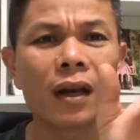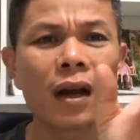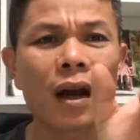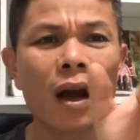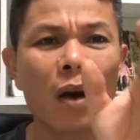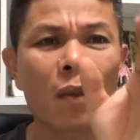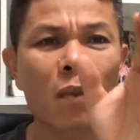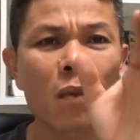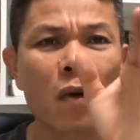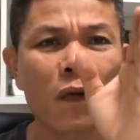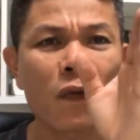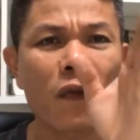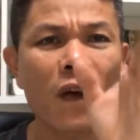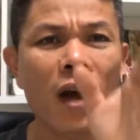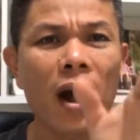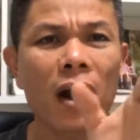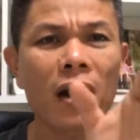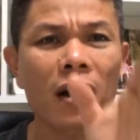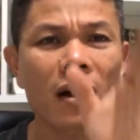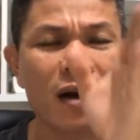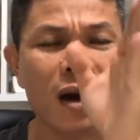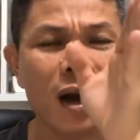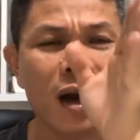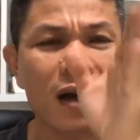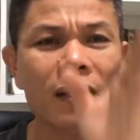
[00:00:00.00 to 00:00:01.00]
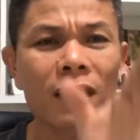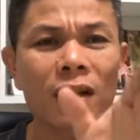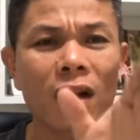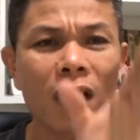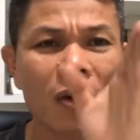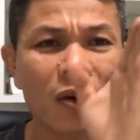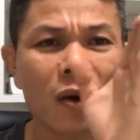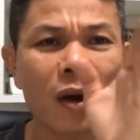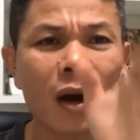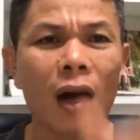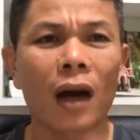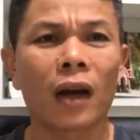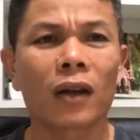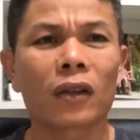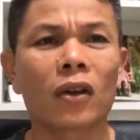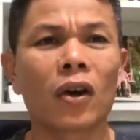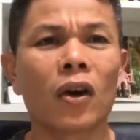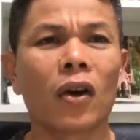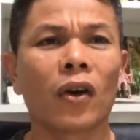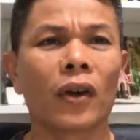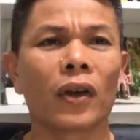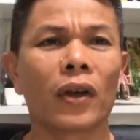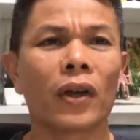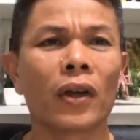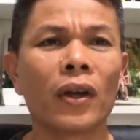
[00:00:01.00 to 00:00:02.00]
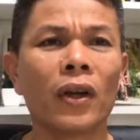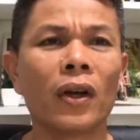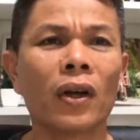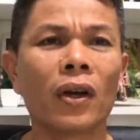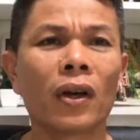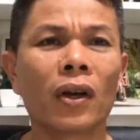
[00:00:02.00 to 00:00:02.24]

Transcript: học một phần rất nhỏ của họ thôi